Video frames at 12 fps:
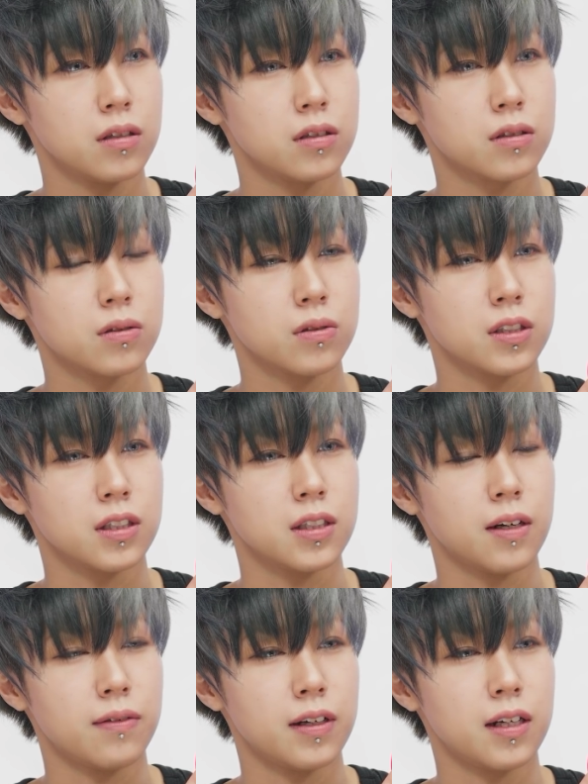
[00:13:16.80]
少し
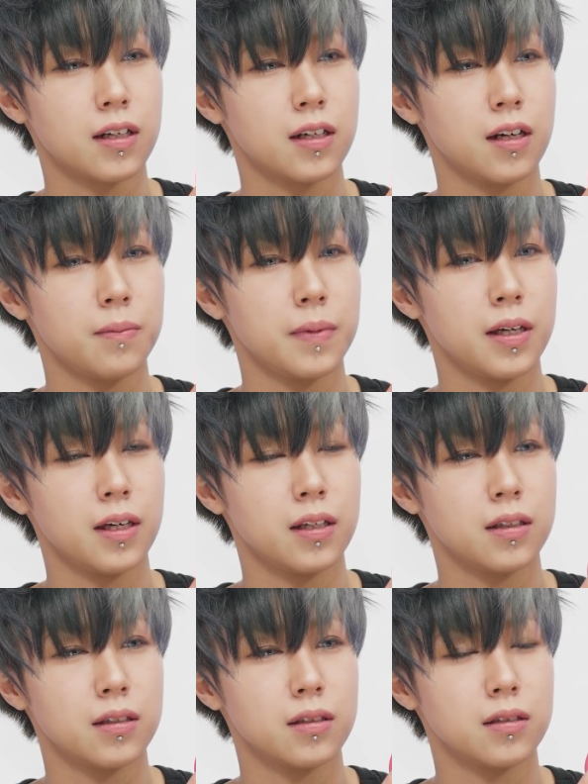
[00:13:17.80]
柔らか
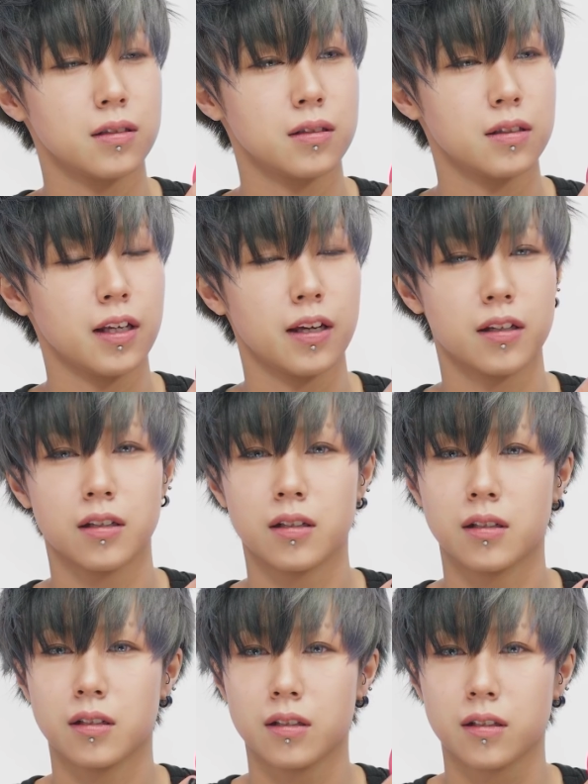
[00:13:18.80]
めで、
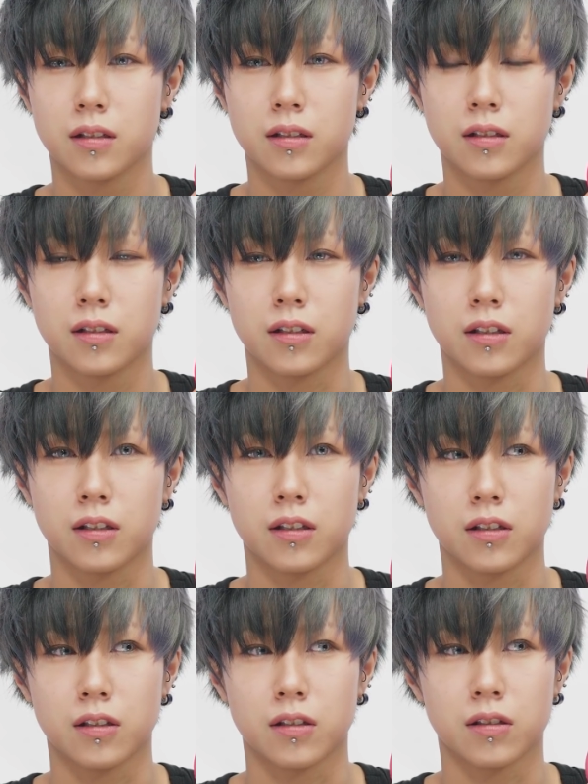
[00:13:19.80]

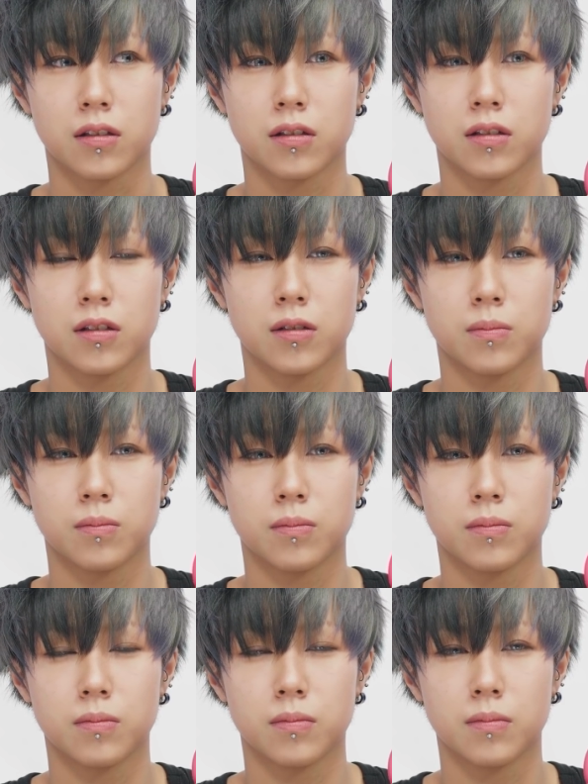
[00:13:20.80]

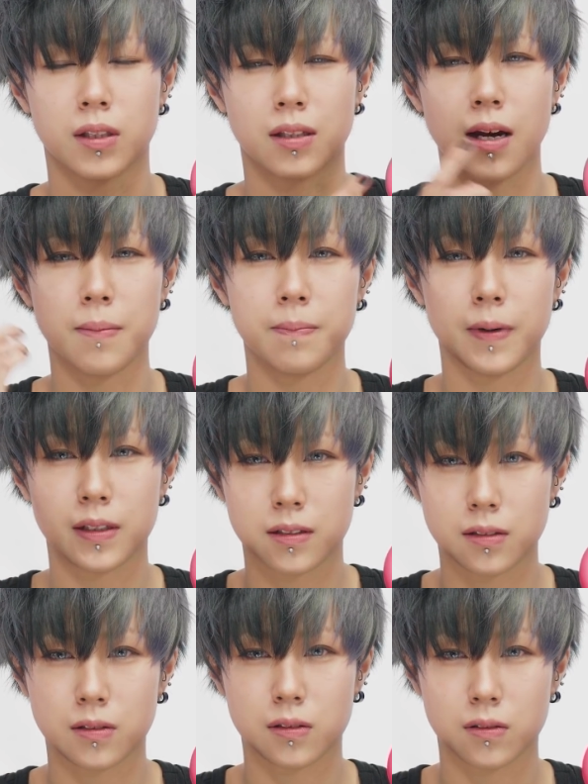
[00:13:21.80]
えー、単
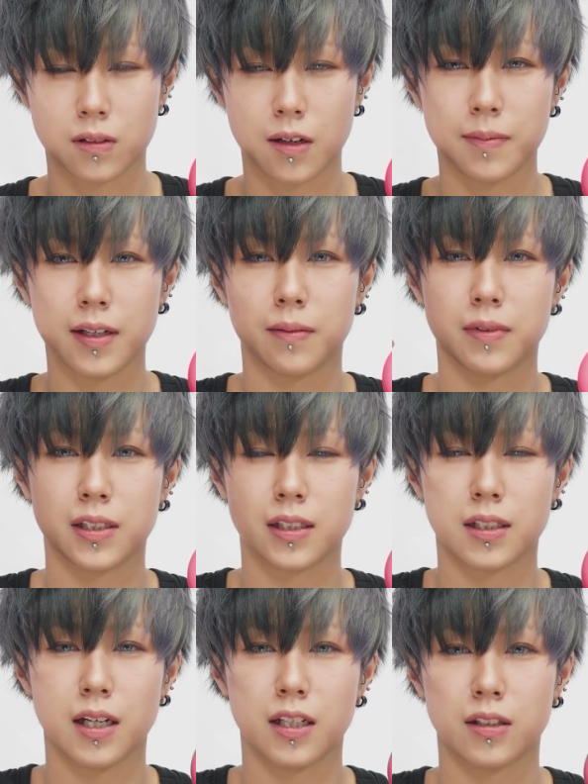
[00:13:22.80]
発の人髪が
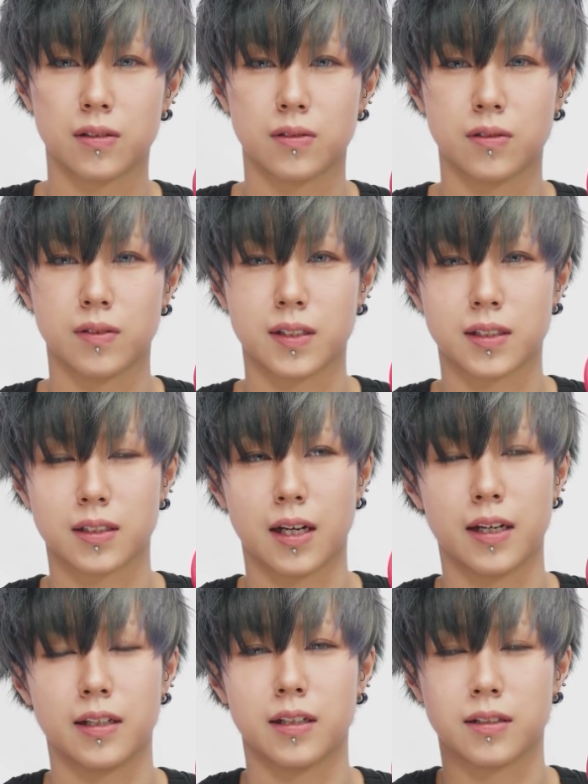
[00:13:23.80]
短い人には
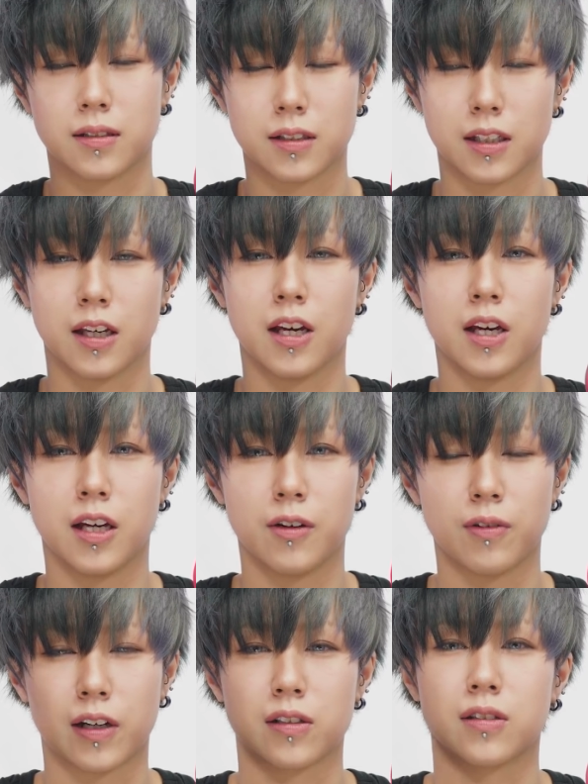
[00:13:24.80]
使いやすい
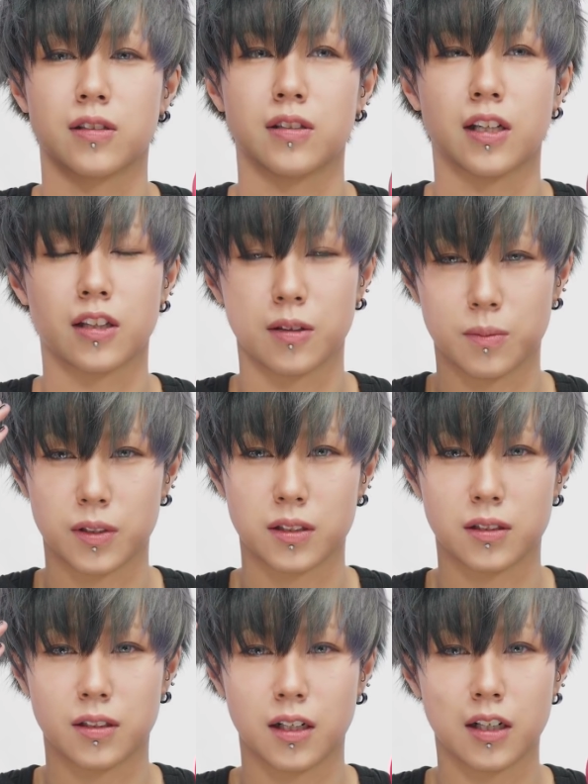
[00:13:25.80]
ワックスになってま
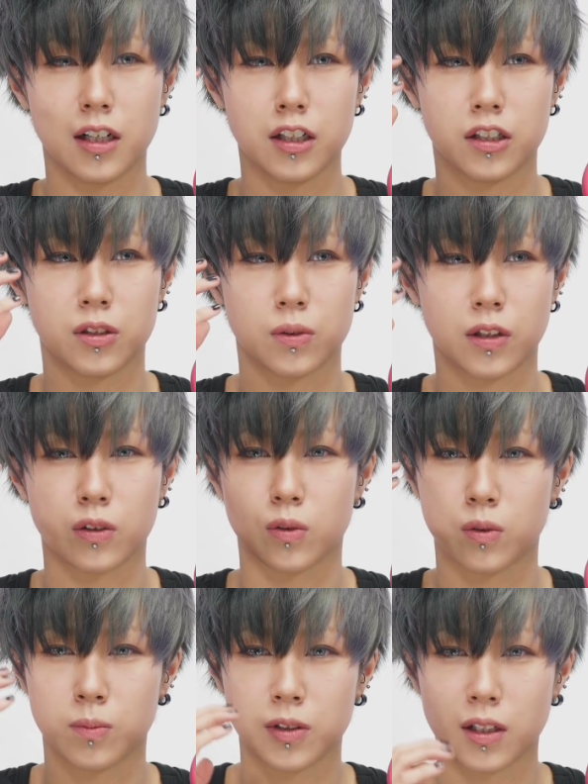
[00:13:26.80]
す長い人だと
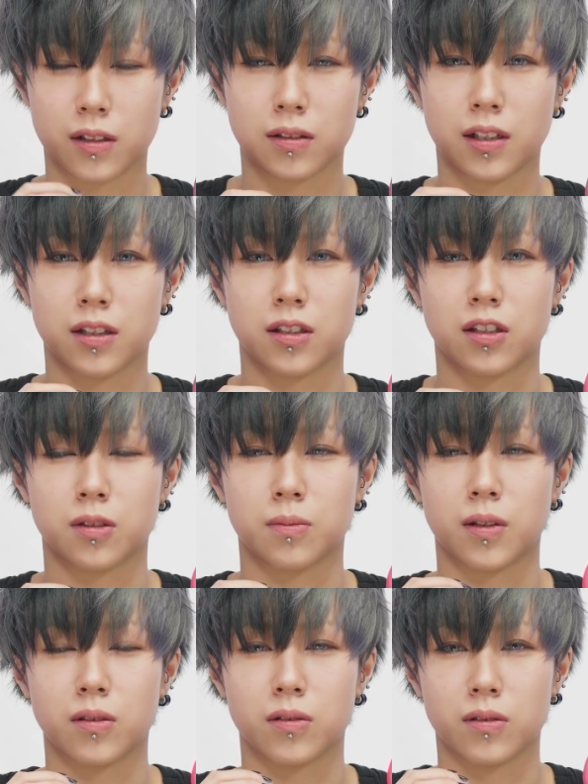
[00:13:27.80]
重たくなってし
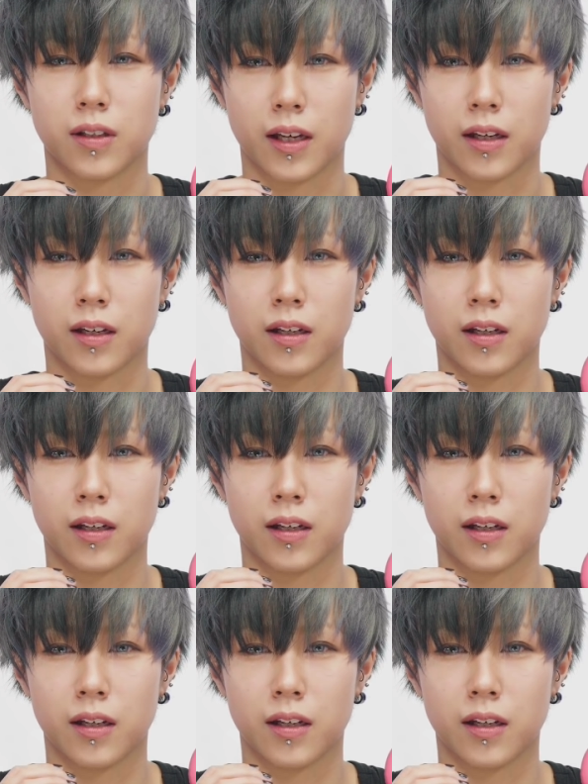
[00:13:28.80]
まうので、